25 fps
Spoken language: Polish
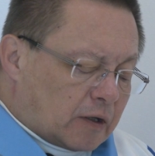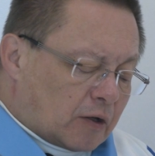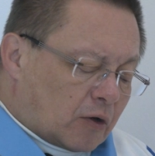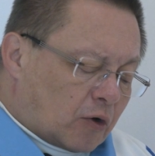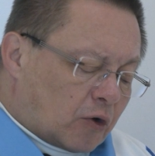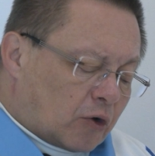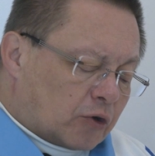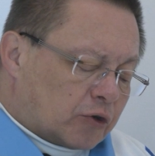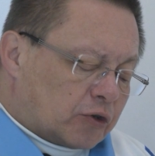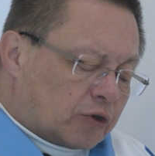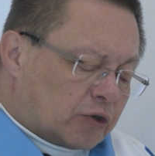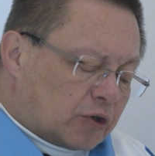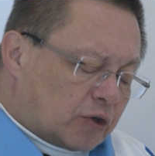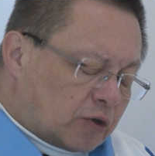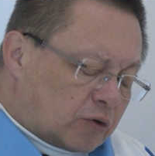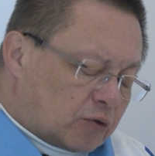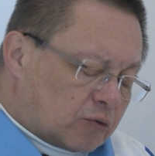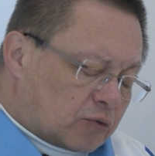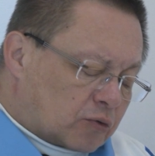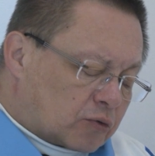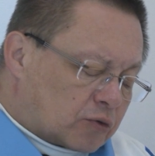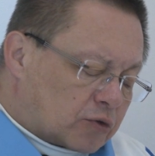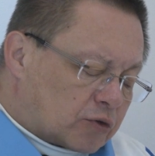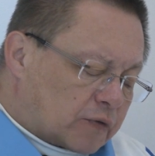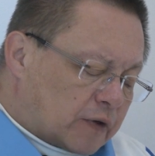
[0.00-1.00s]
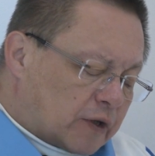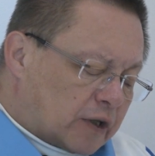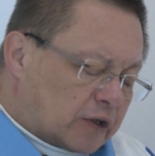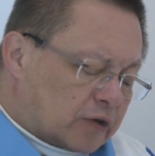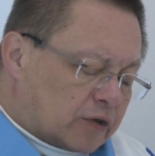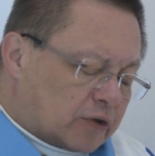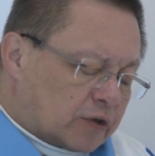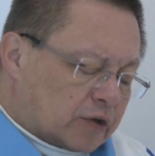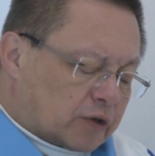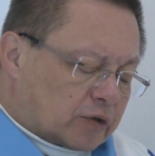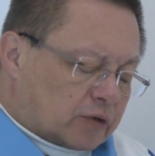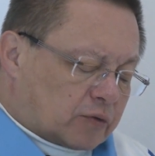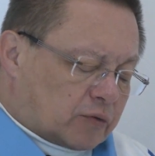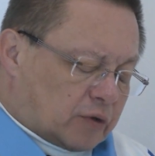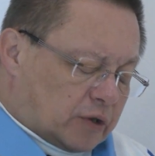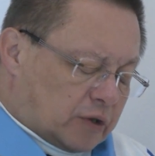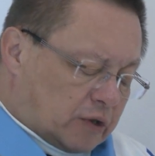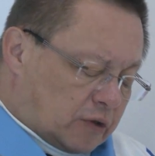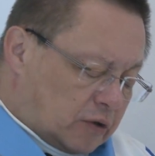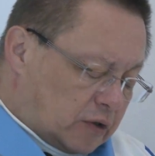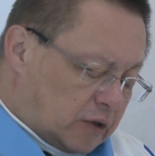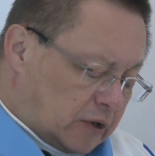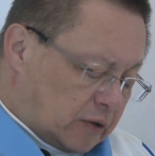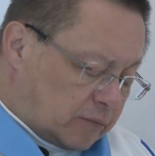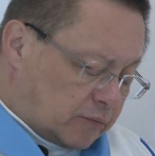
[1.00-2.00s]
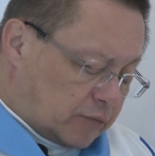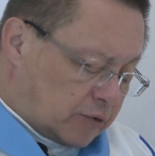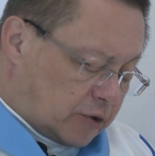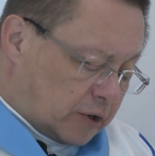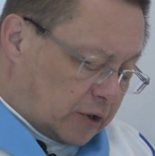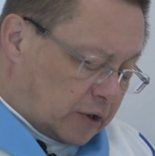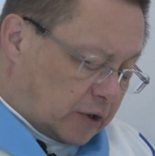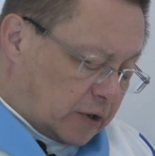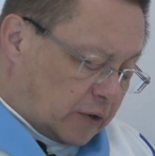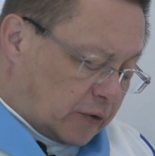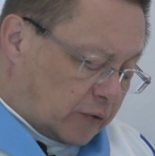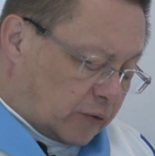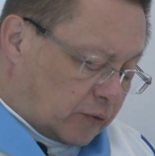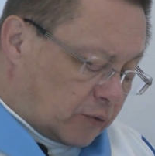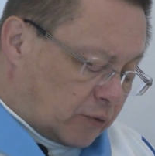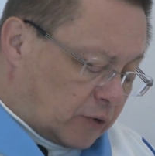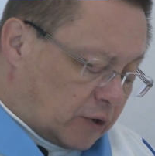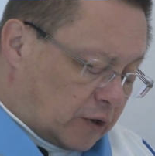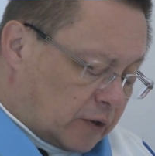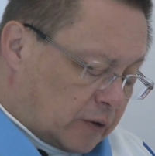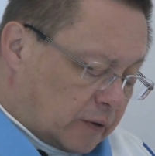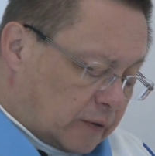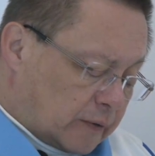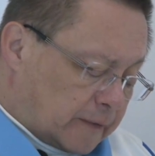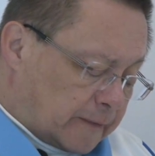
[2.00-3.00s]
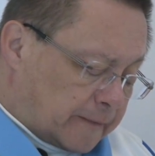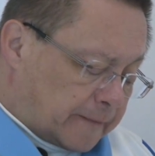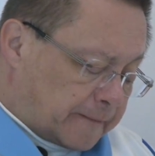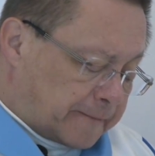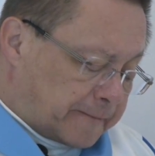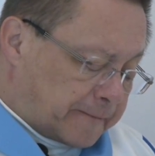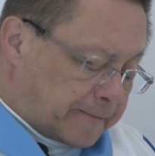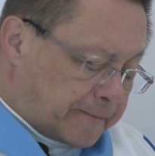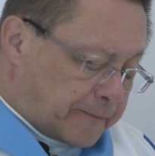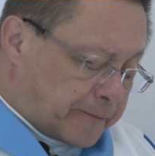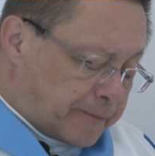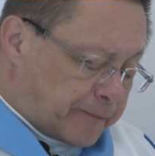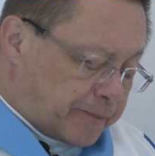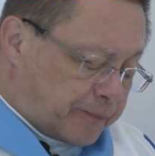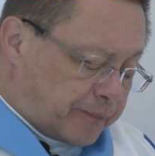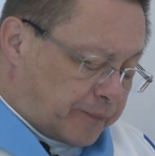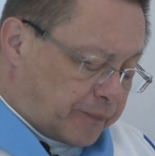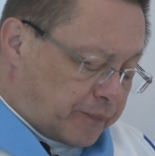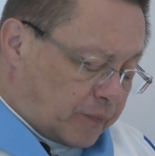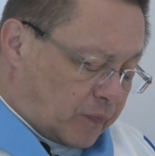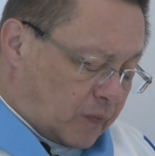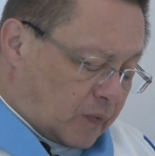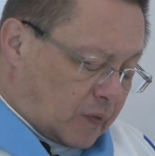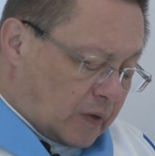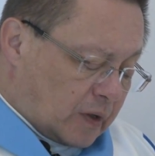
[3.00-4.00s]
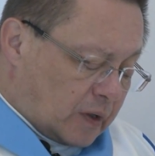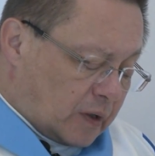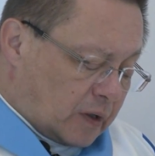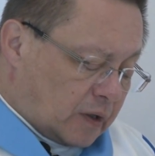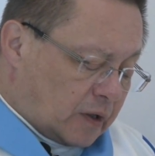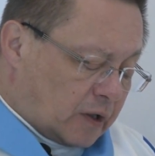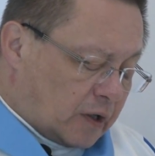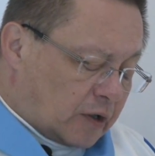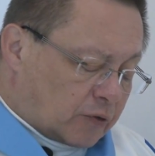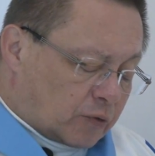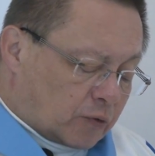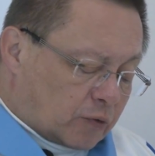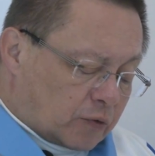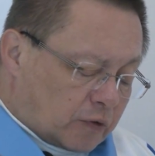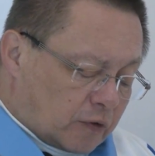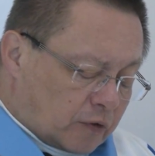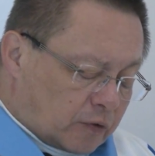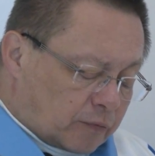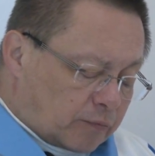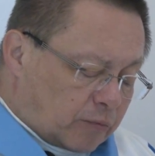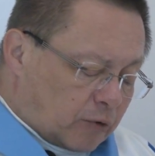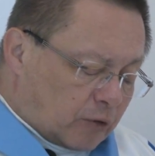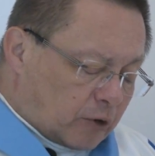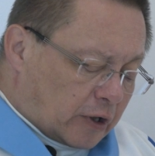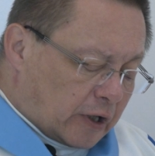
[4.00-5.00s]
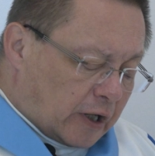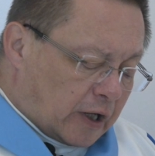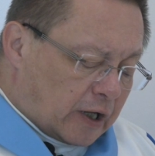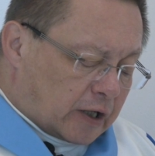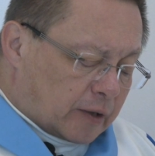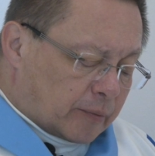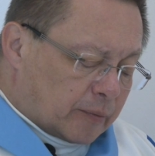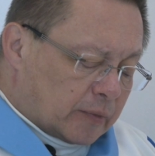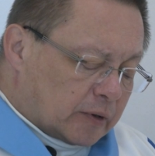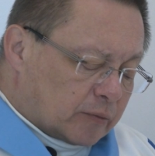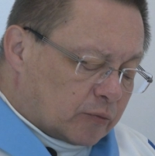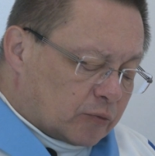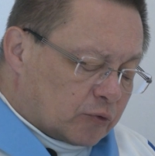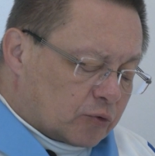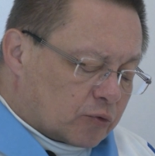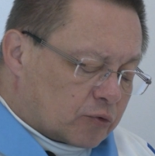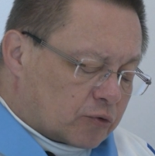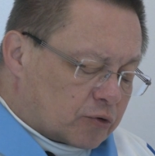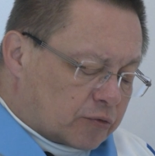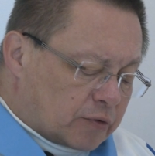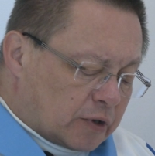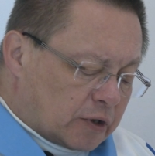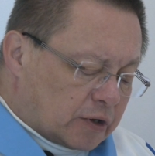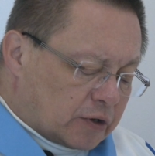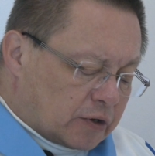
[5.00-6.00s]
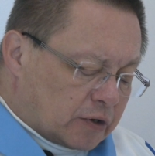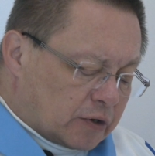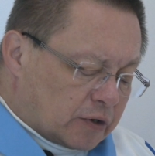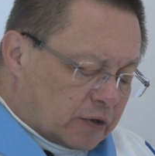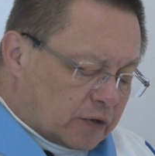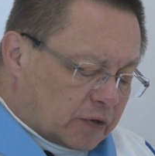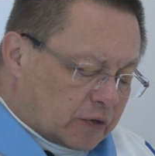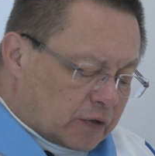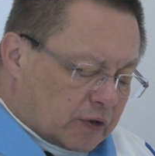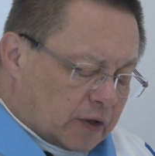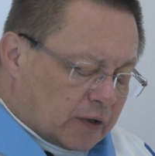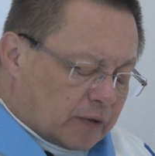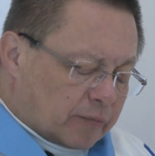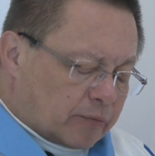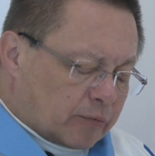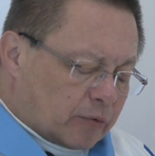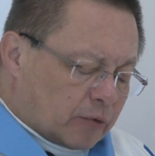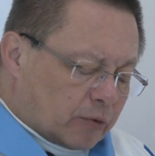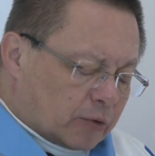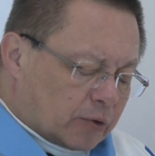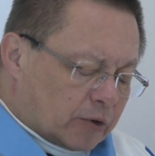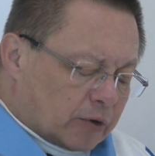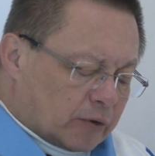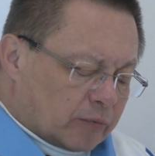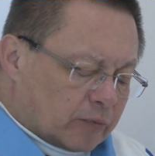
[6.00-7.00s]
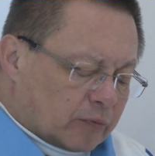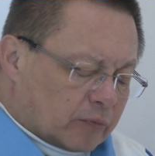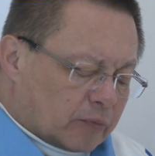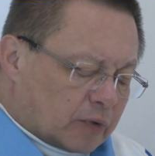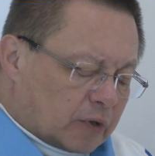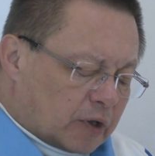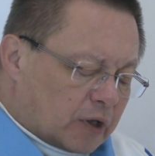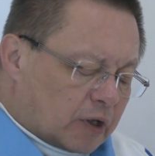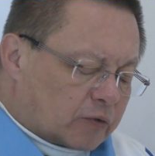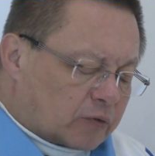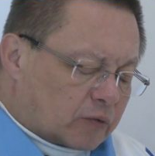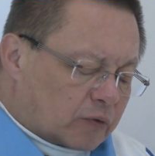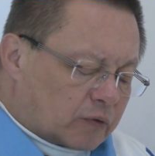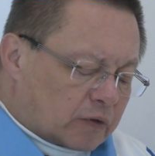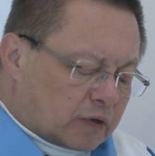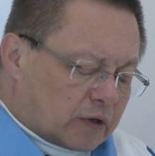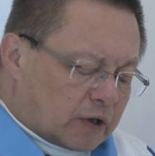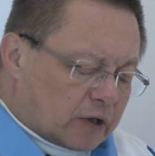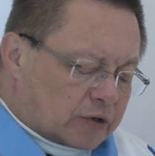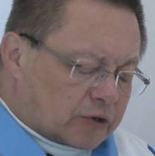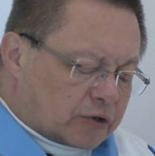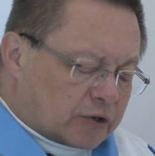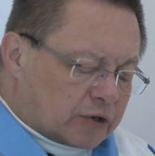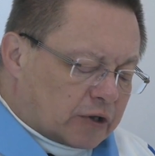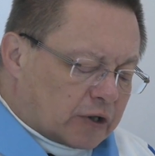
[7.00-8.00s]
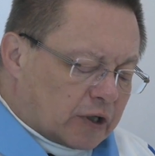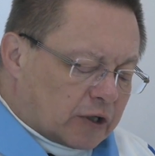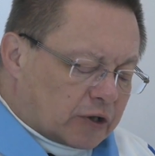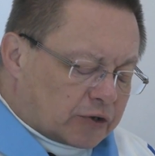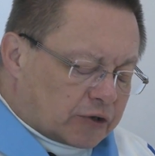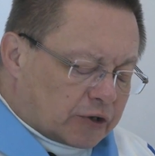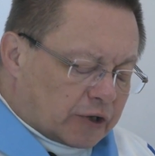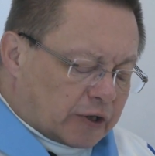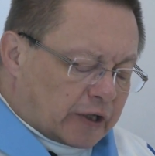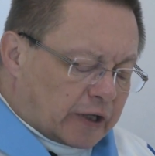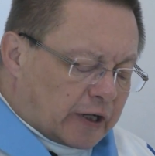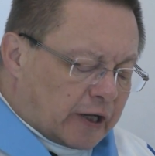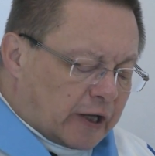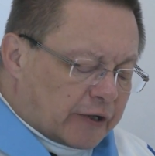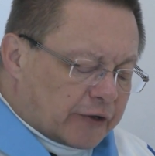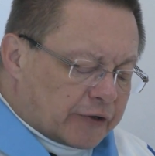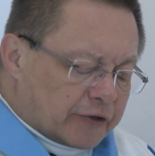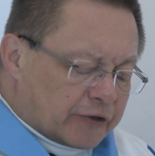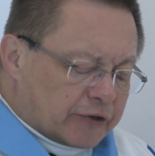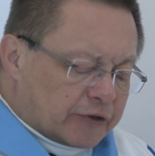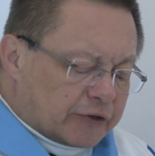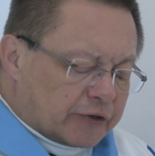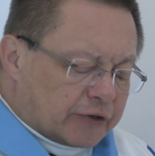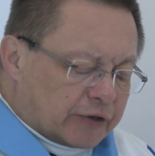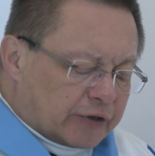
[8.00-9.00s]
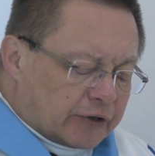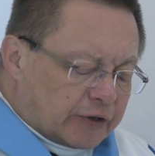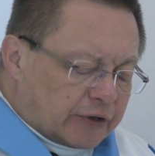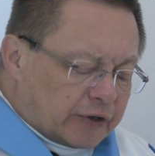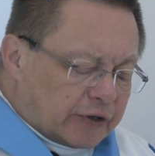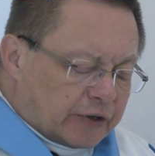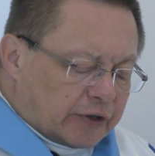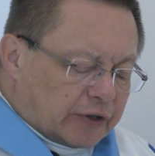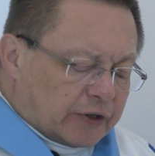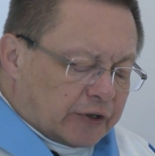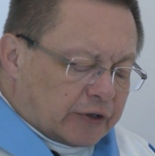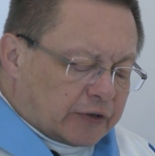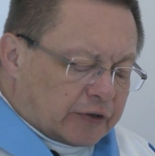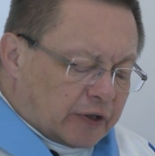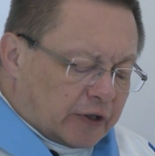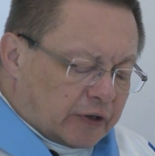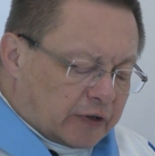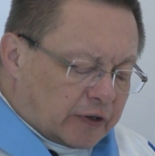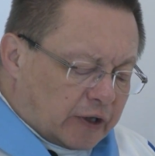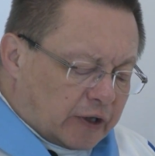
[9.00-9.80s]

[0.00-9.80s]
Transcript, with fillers: On i Duch Święty, którego nam przekazuje. Jezus jest pokarmem, Duch Święty jest napojem, Jezus leczy nasze rany, te